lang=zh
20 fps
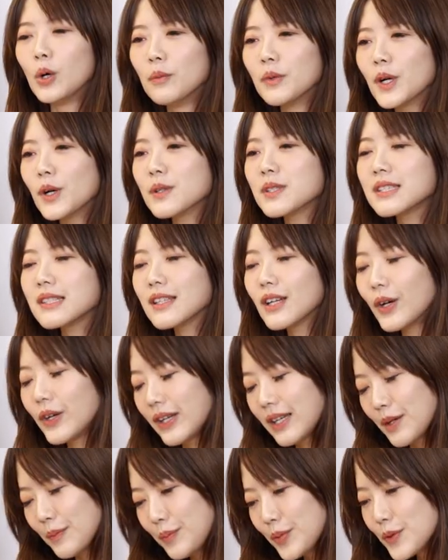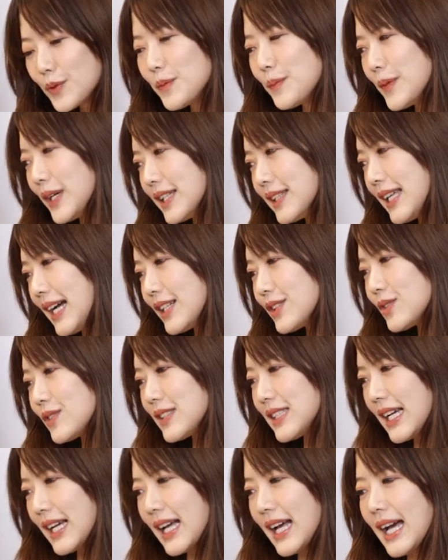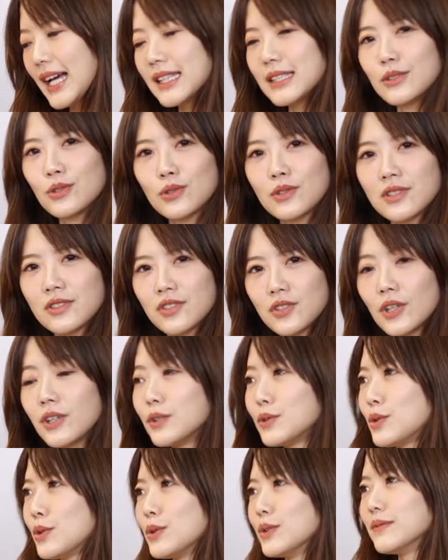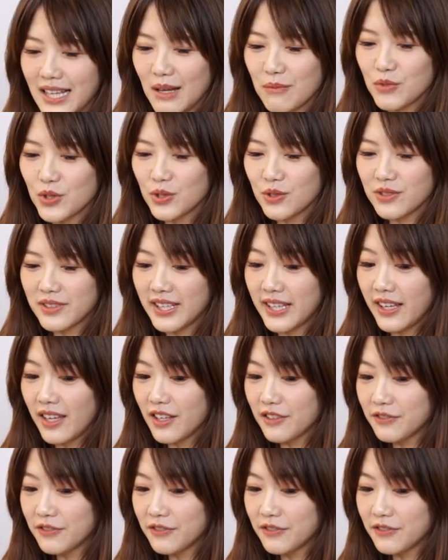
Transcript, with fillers: 我们公司有一个部门，他就是在看社群，他们就是铁